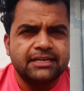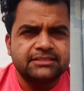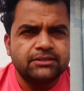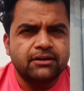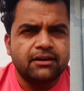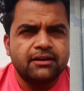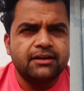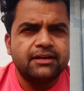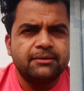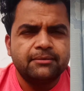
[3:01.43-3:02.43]
कैसे करना
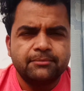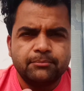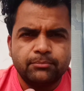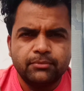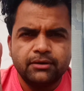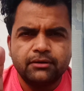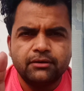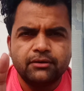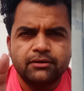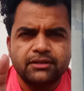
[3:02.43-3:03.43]
है
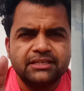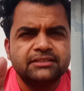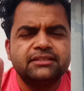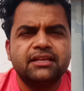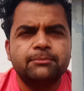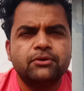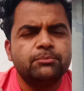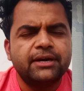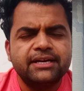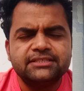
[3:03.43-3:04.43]
और कितनी देर में
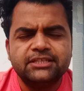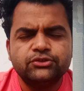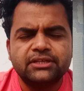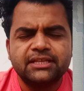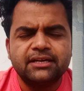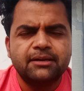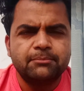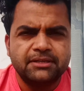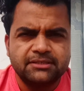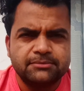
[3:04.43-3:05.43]
बड़ा इजीली हो जाता है यार
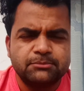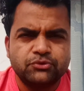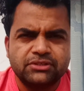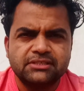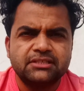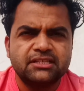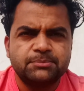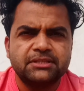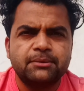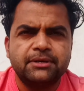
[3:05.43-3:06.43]
मेरे हिसाब से मुश्किल से
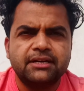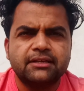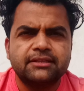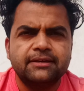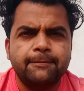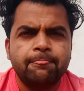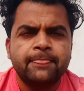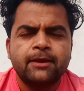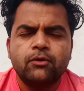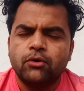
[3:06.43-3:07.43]
10-15 मिनट लगते हैं
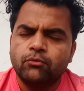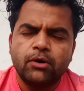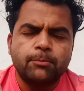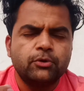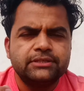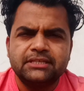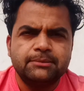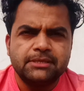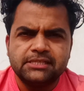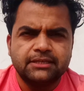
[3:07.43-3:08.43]
और वो आपको इजीली
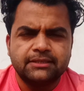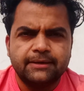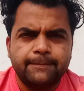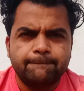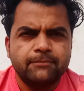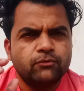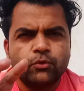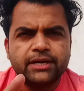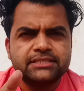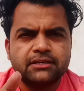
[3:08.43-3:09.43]
मिल जाता है
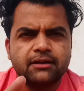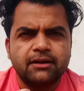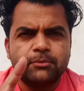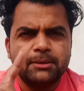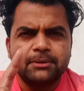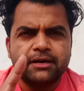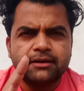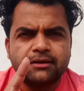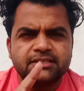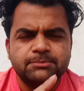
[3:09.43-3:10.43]
वो कैसे करना है मैंने बना
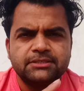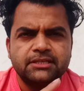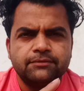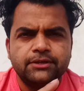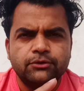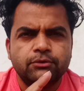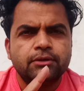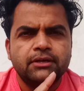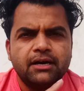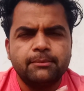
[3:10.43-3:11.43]
रखा है स्पेशली वीडियो
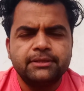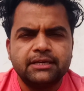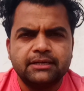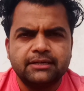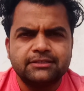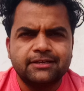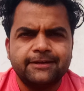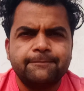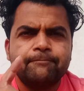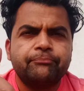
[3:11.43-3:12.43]
आप देख लेना
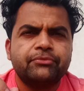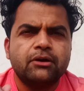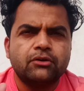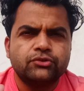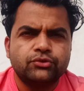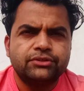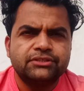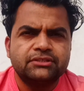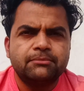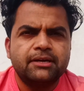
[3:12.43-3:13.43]
जाके और चौथी
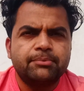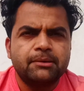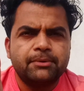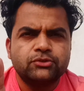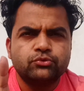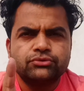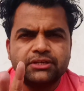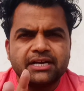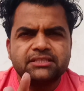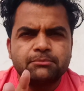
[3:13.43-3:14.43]
चीज़ भाई आपके पास कुछ
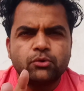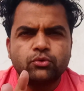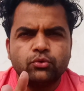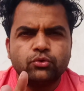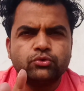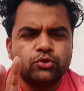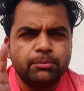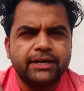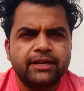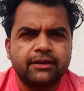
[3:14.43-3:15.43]
कैश अमाउंट हो तो
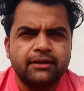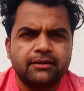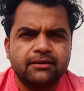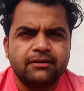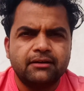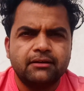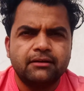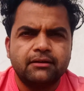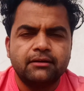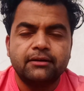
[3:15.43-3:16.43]
बेटर है
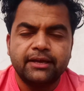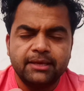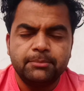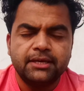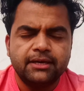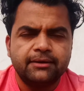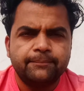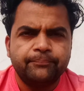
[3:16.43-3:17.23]
अगर नहीं भी है